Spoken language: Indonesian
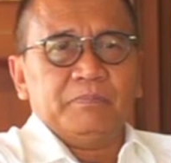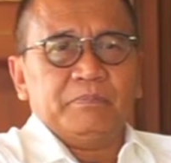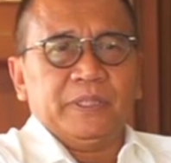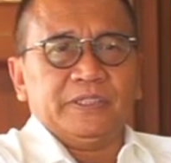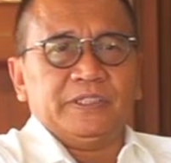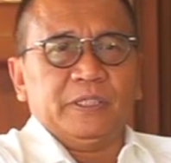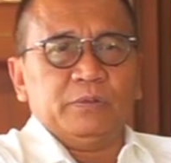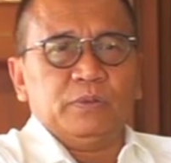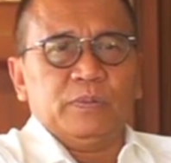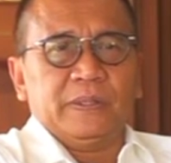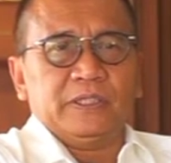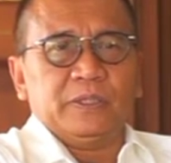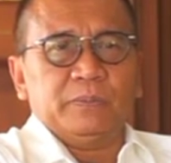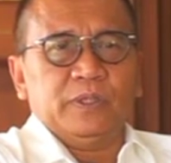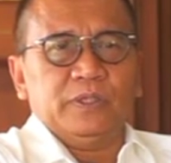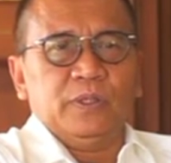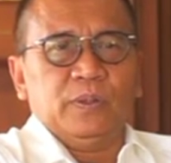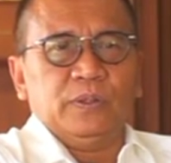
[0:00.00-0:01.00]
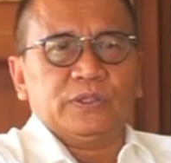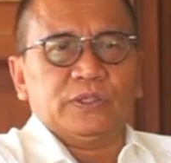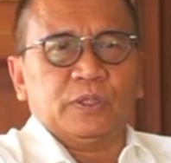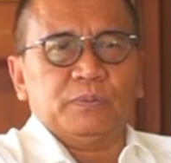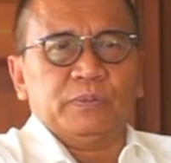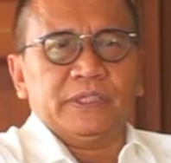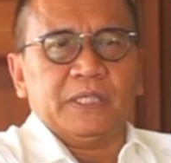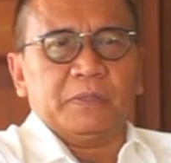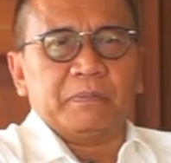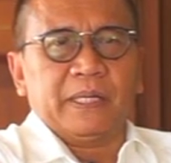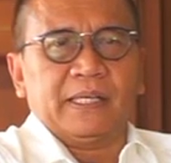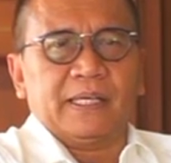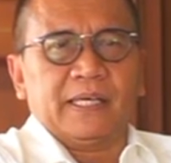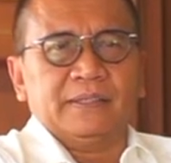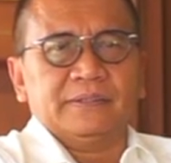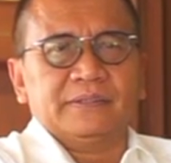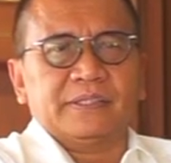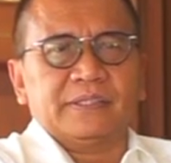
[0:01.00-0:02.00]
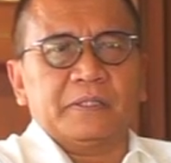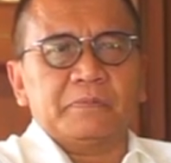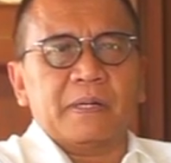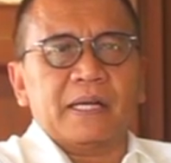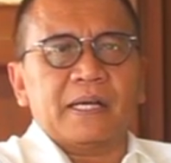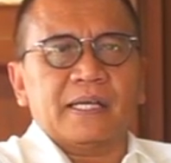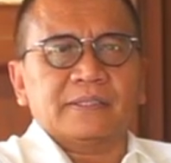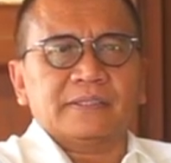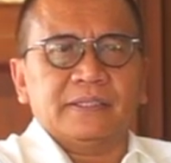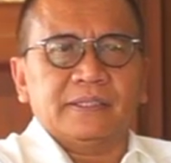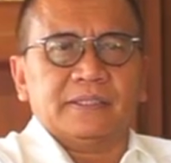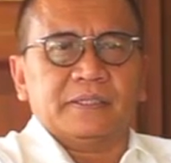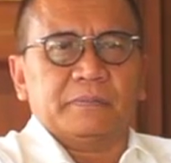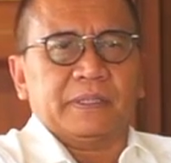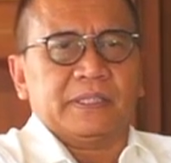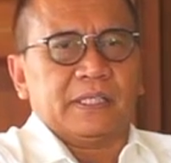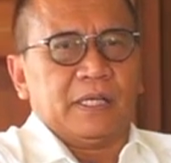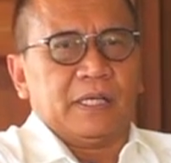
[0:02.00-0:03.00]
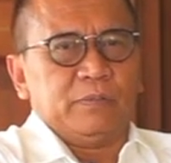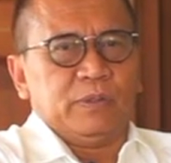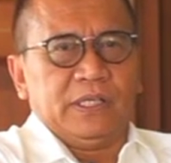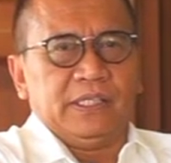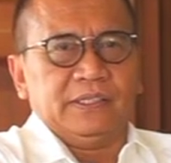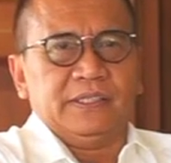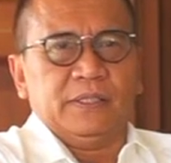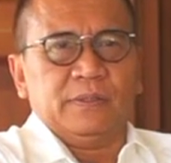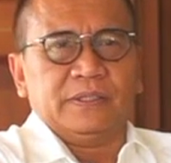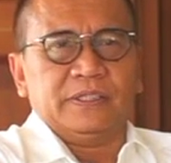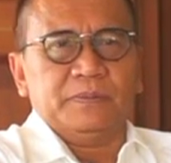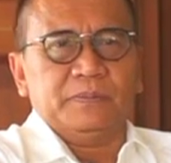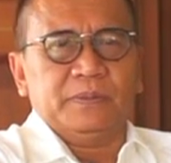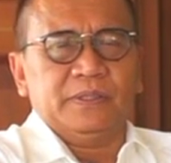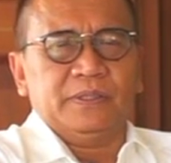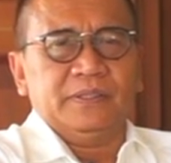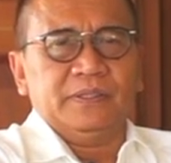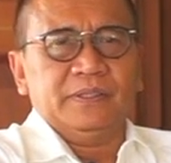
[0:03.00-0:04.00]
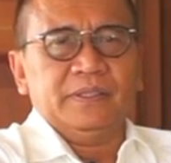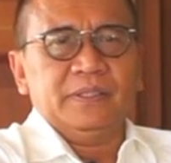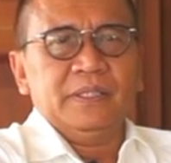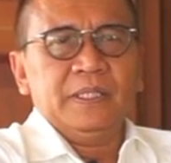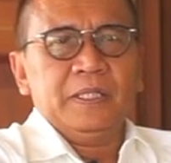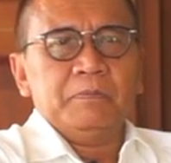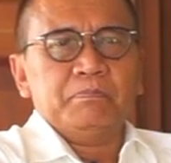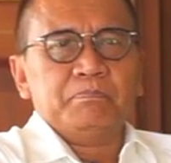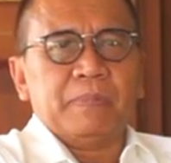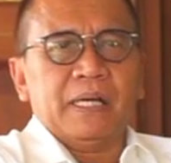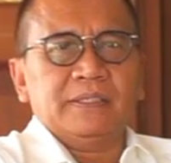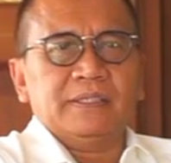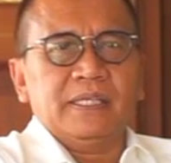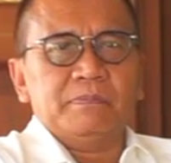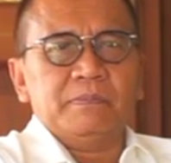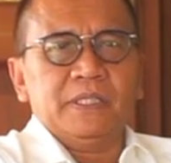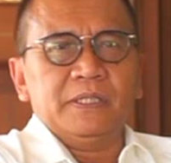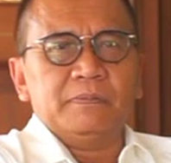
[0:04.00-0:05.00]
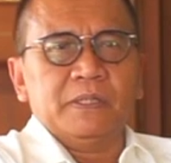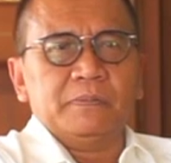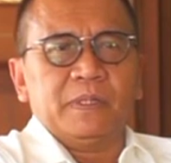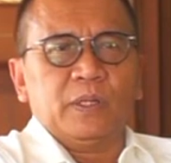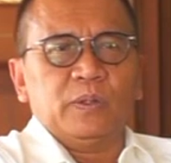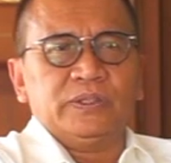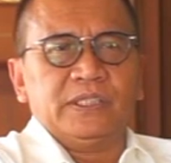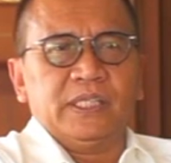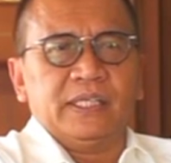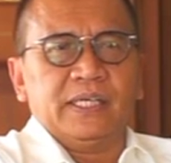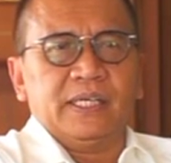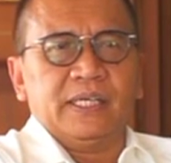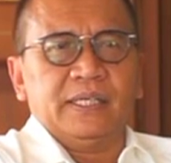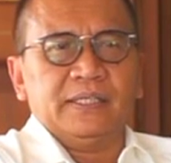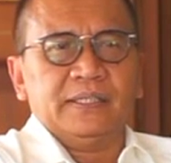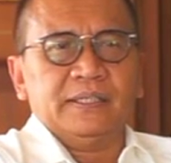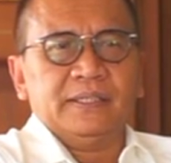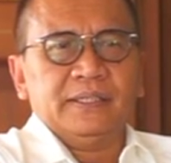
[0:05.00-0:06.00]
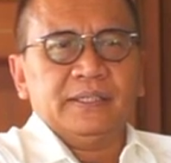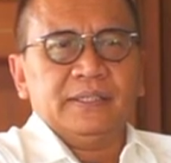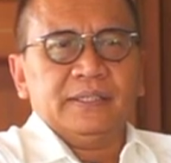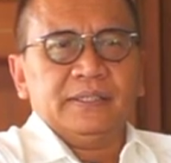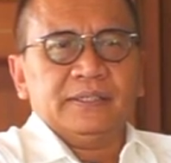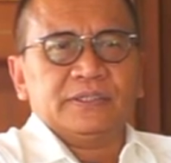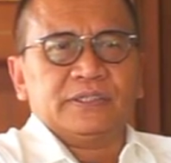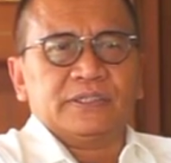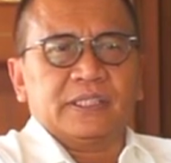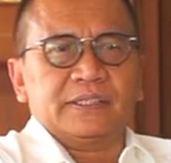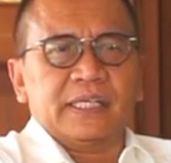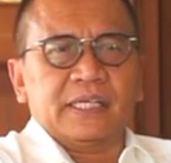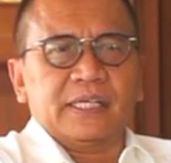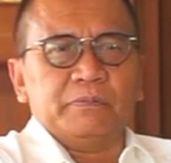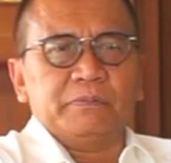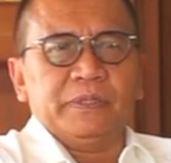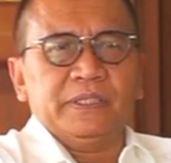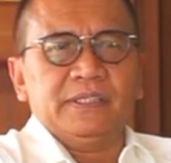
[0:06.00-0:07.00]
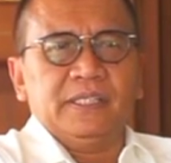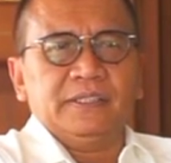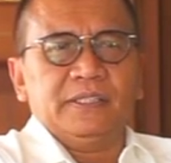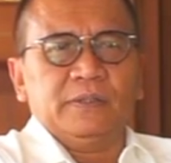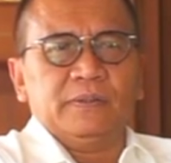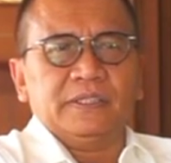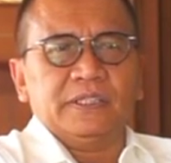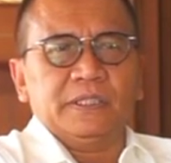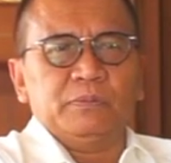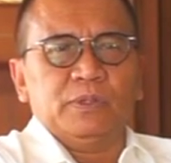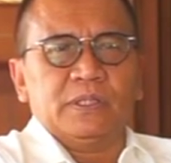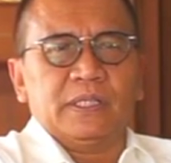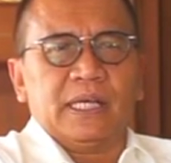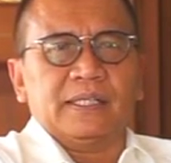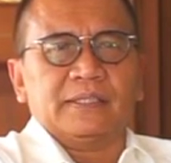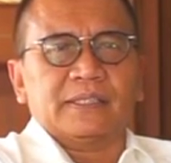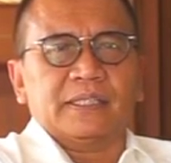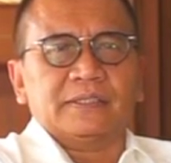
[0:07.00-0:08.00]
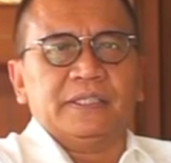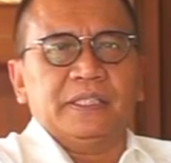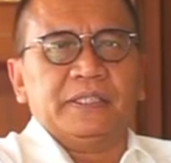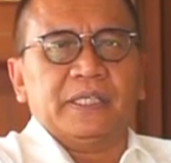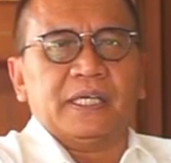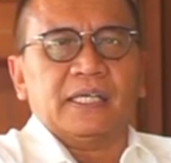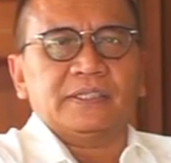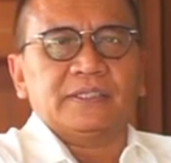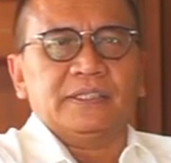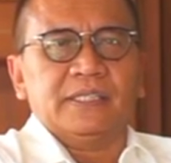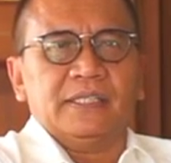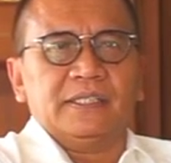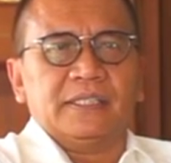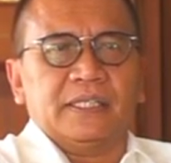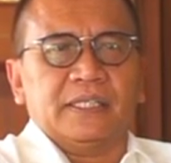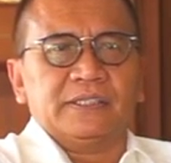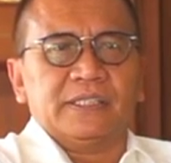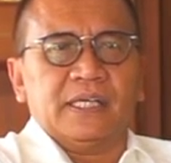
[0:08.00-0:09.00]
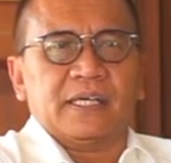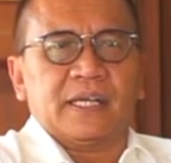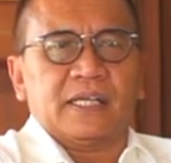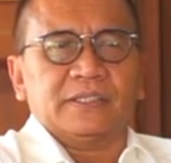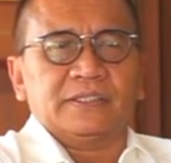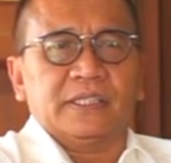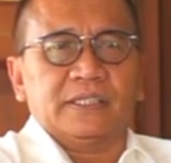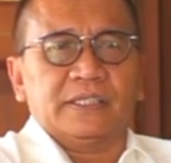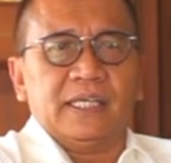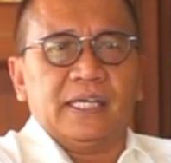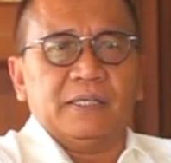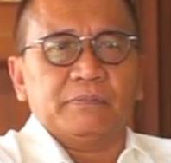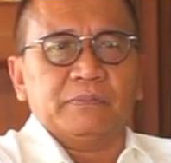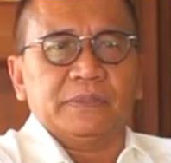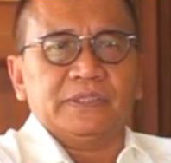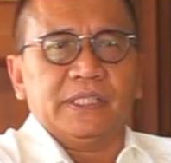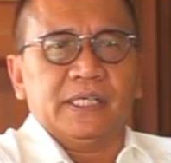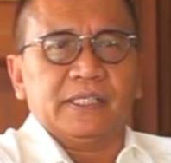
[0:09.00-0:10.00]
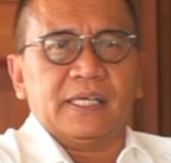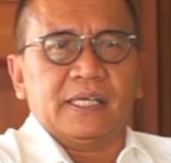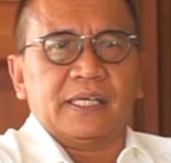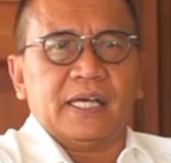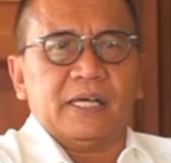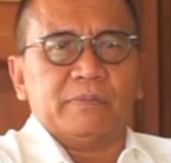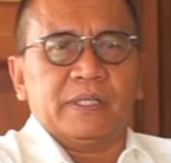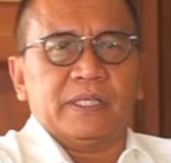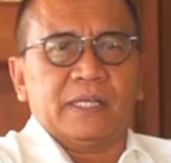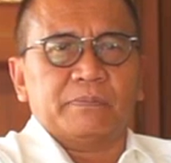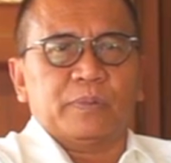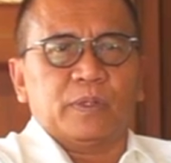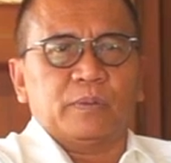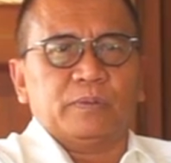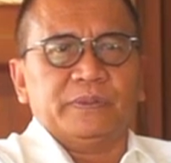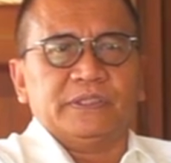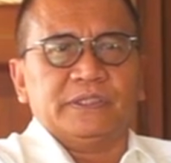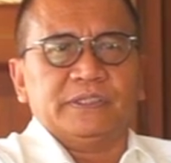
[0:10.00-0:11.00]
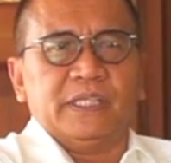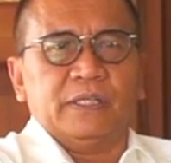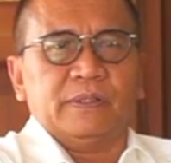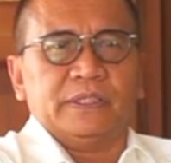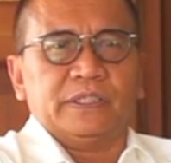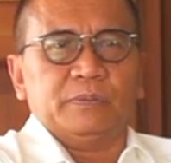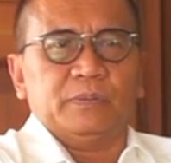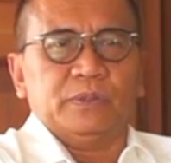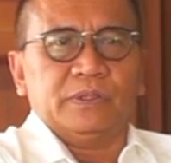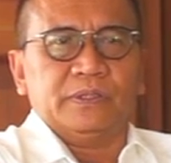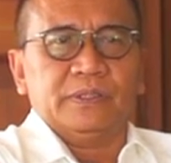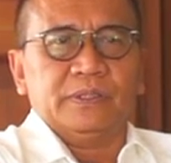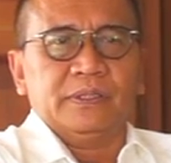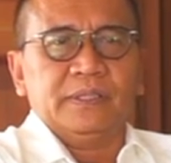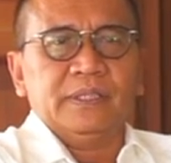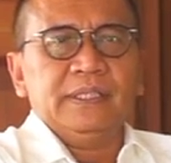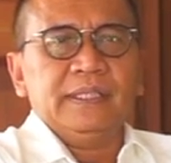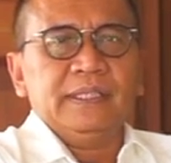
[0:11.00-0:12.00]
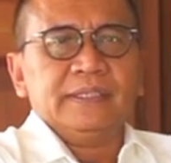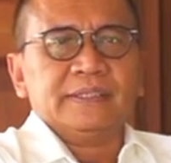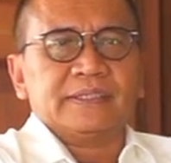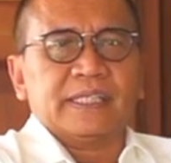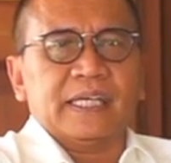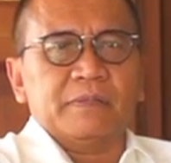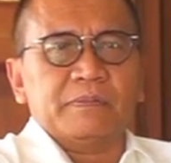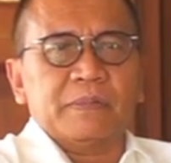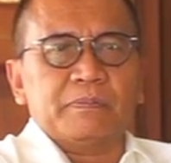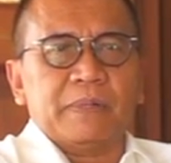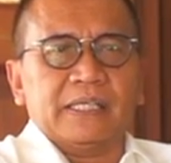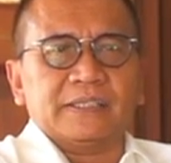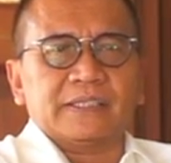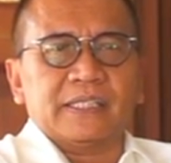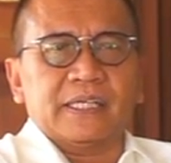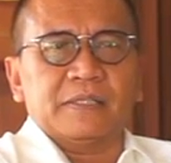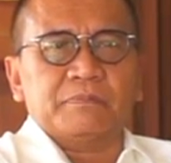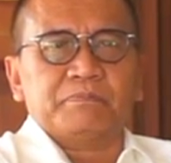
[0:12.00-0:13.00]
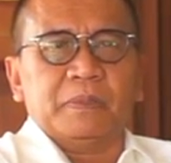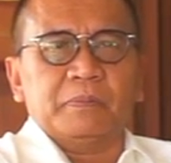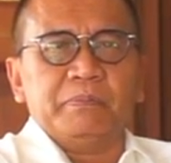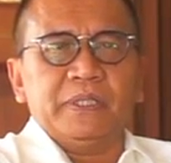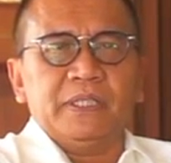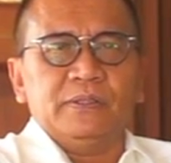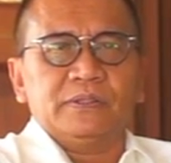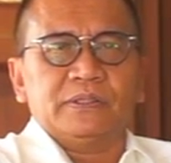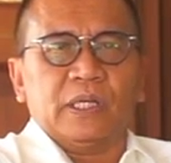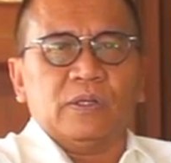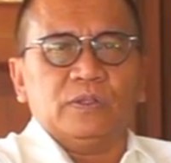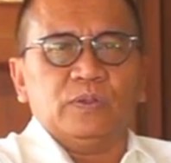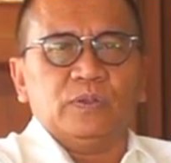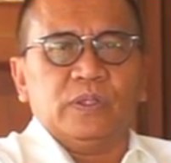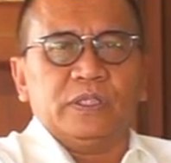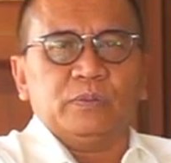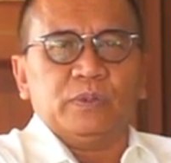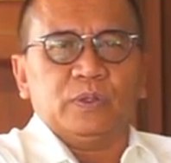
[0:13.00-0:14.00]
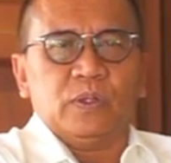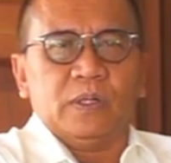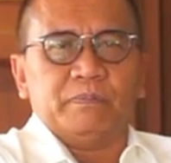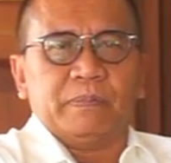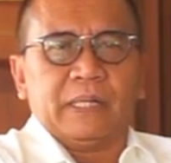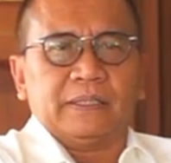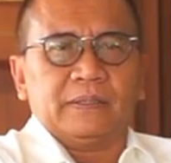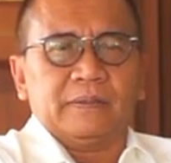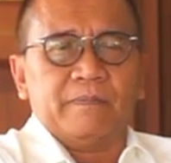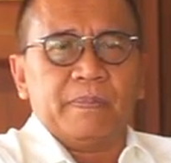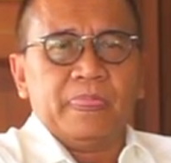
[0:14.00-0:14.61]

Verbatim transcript: PJ Bupati Bondowoso menyampaikan terima kasih kepada Kapolda Jawa Timur, Pangdam 5 Brawijaya, serta Kabinda Jawa Timur atas dedikasi dan kerja kerasnya dalam menjaga keamanan Provinsi Jawa Timur selama pelaksanaan pemilu tahun 2024.